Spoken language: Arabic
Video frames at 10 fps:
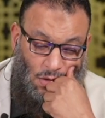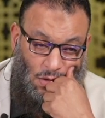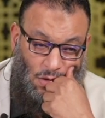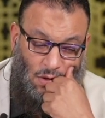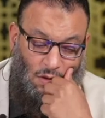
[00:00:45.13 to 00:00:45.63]

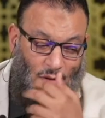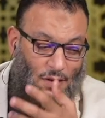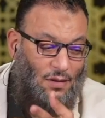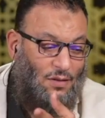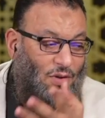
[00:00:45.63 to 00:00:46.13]
خنزير
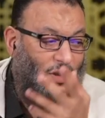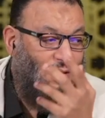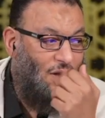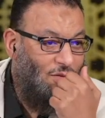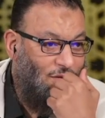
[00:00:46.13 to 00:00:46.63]

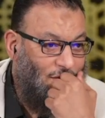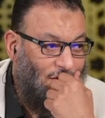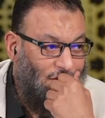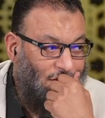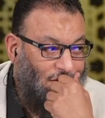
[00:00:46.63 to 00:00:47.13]
تفضلوا
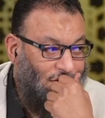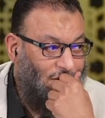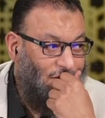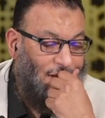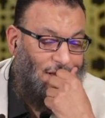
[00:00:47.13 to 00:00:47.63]

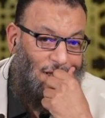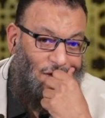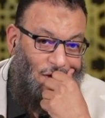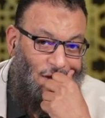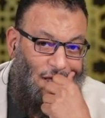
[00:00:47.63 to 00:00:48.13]
تفضلوا
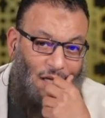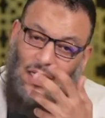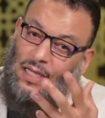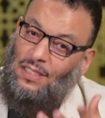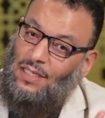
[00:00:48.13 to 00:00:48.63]

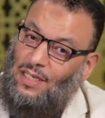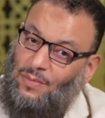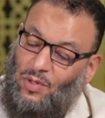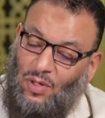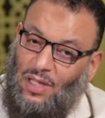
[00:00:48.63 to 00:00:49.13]
الله يهديك يا
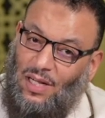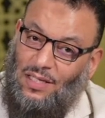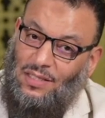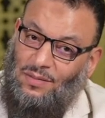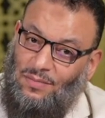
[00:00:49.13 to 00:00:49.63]
ابني والله
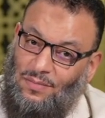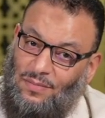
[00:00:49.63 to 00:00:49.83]
العظيم